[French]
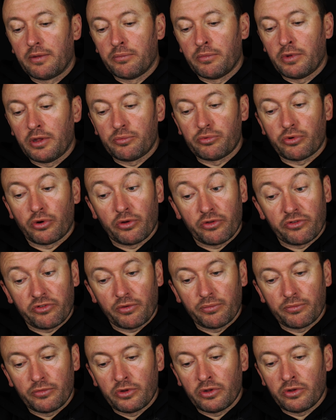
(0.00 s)
Mais pour
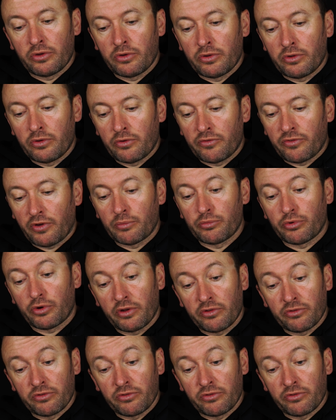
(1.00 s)
l'ensemble de, enfin pour